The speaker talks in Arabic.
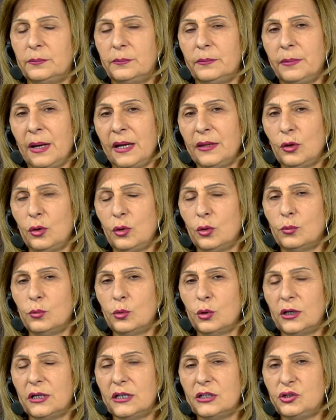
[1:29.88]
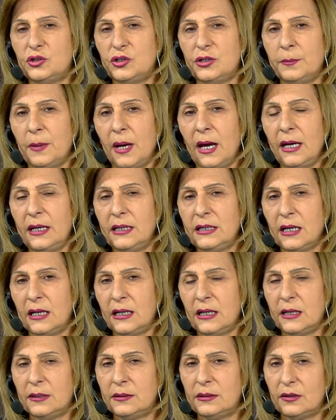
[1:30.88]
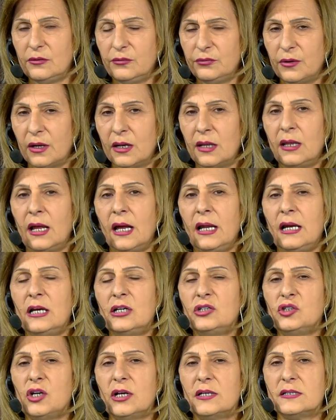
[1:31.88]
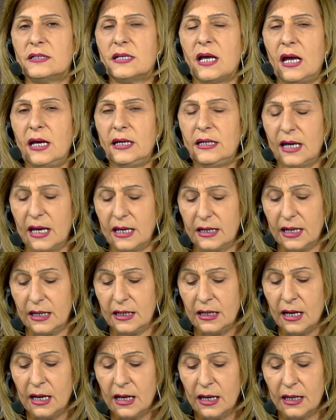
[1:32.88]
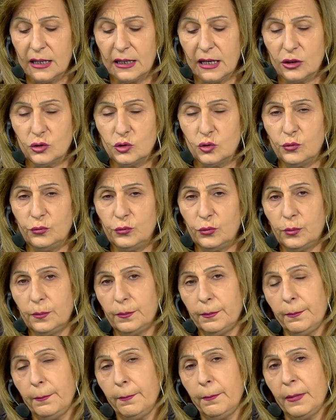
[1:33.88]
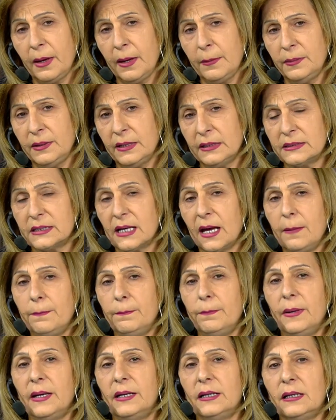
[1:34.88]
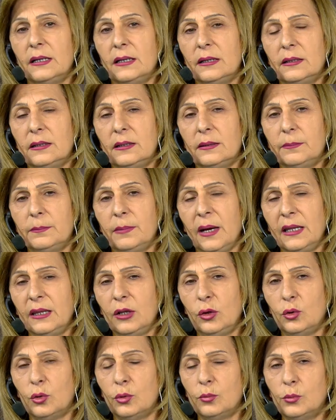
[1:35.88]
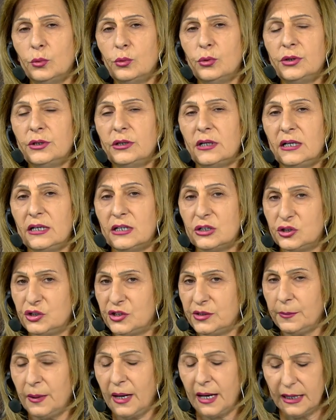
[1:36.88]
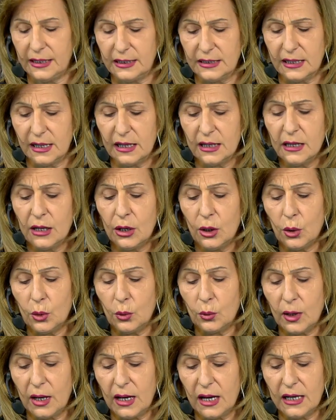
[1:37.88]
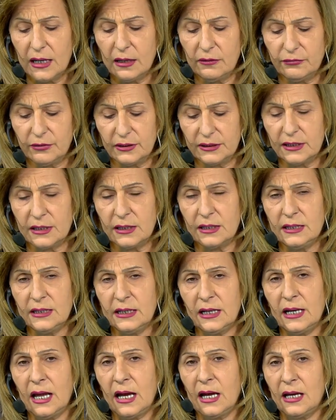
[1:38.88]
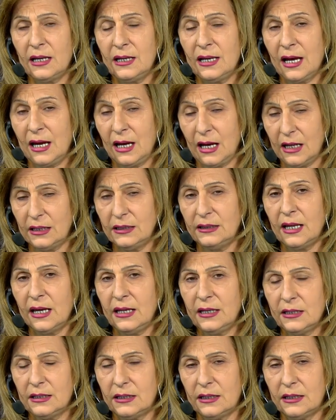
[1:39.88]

بعض الامور الاجتماعيه اللي تنفرض على الشخص احيانا رح نشوفه ما بيتقبل آه، بعض الامور الاجتماعيه وهاي الفتره هي لحتى